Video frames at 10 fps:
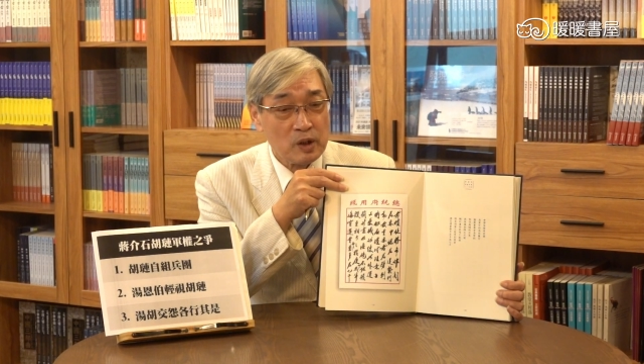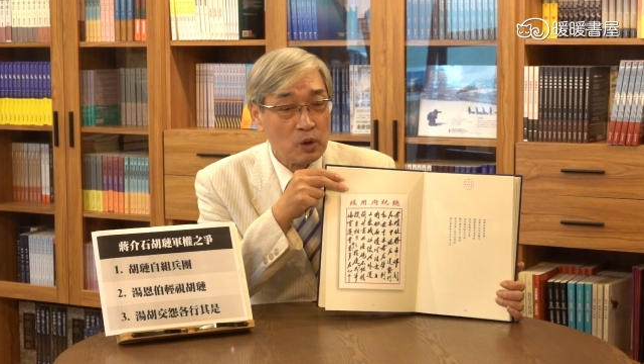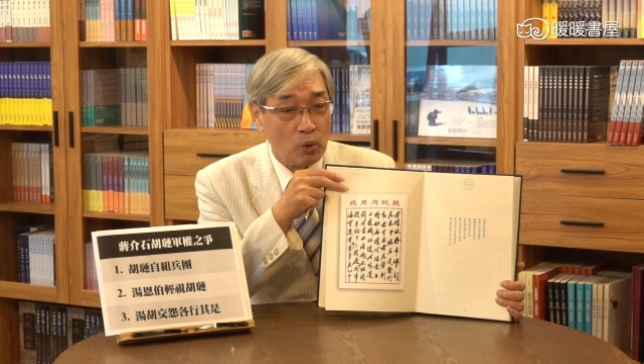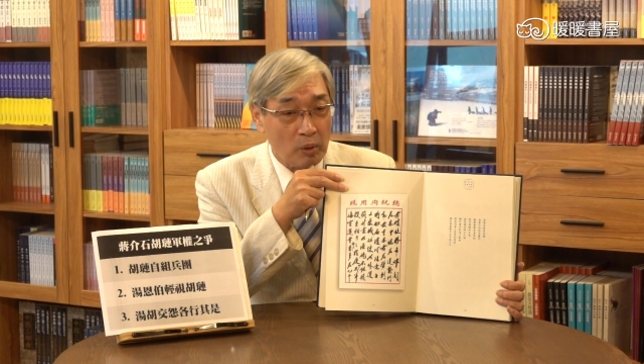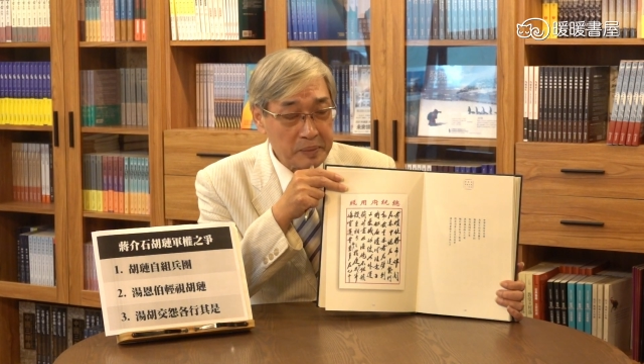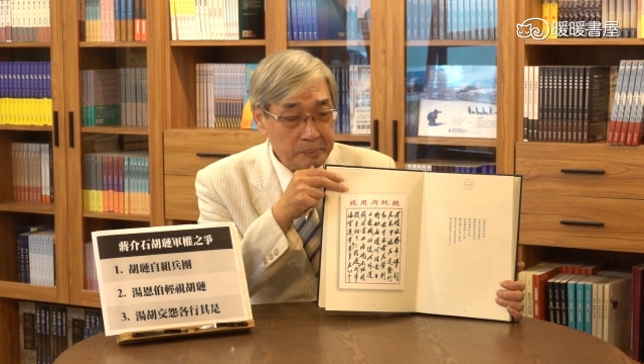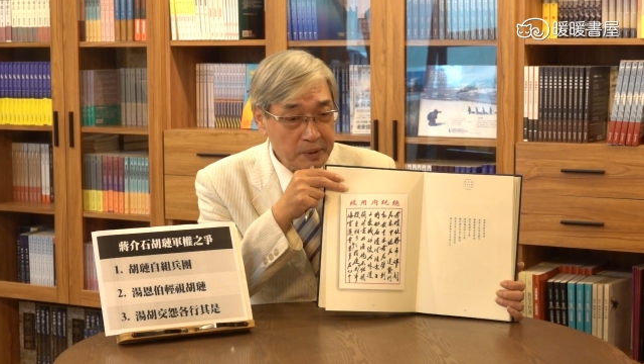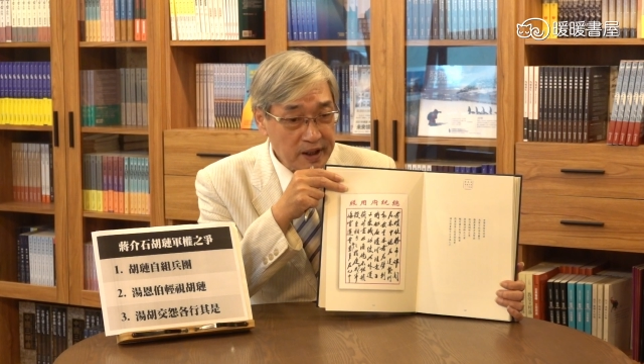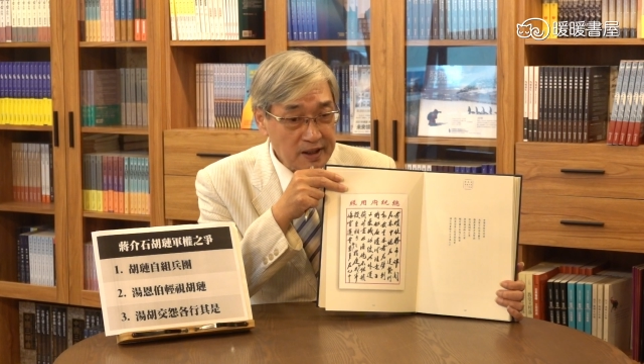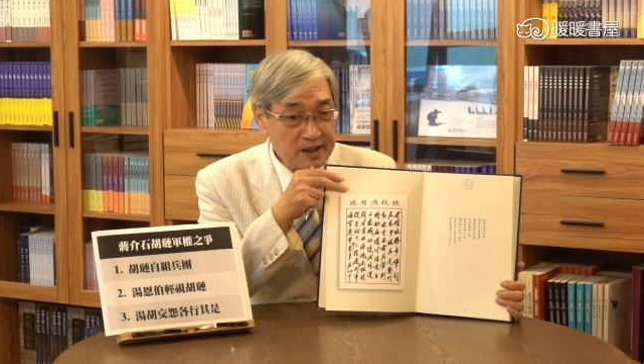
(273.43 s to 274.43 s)
我们不
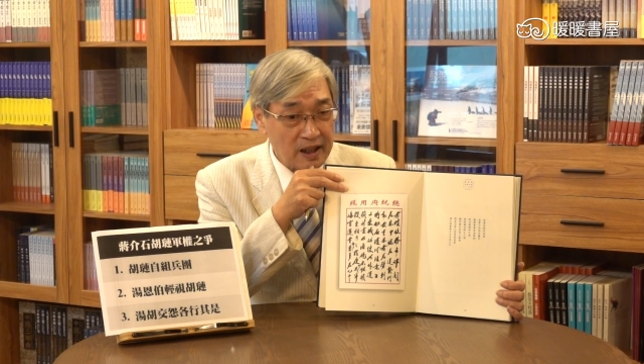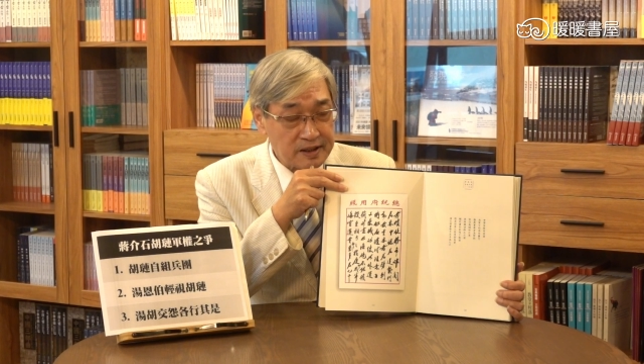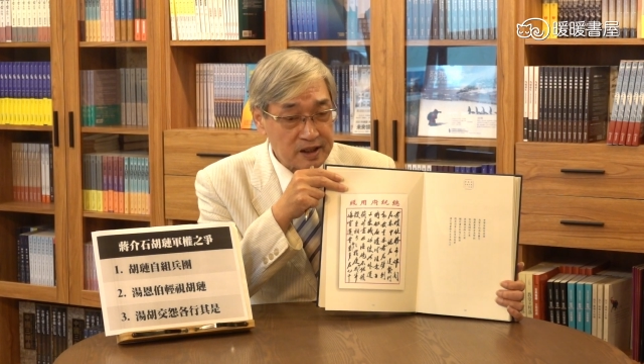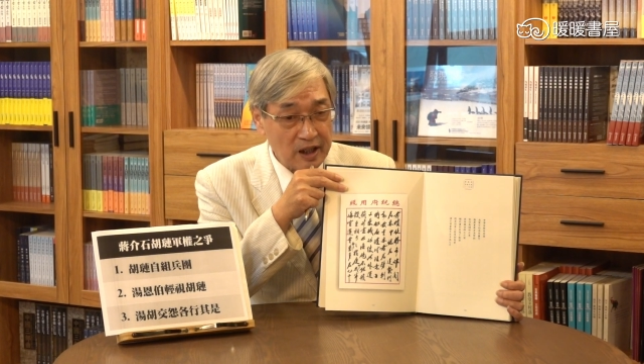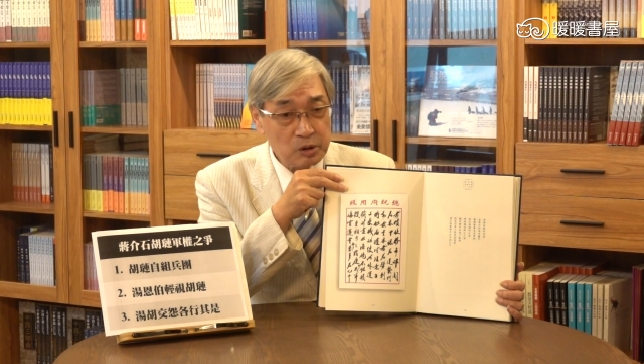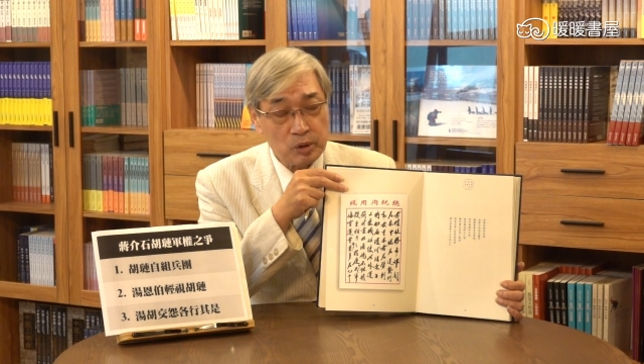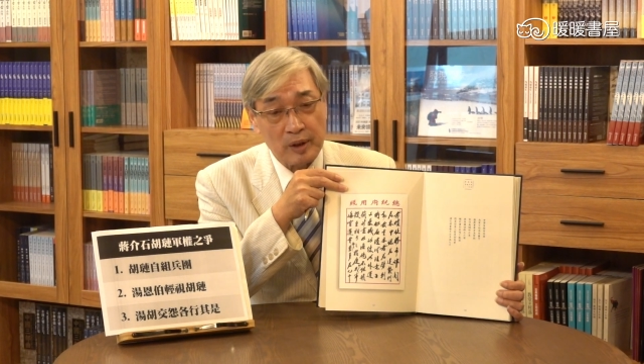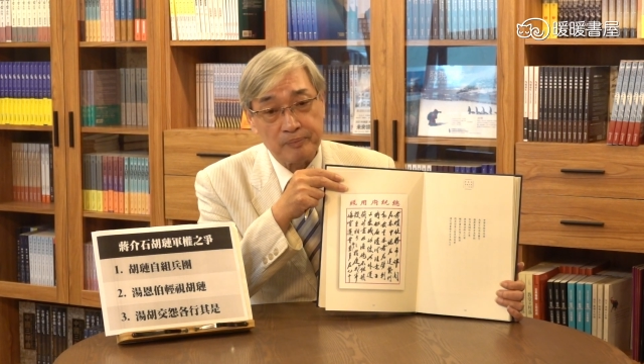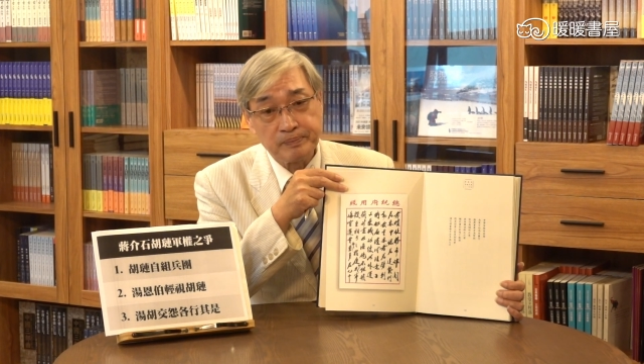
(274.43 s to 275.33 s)
能讲筛选。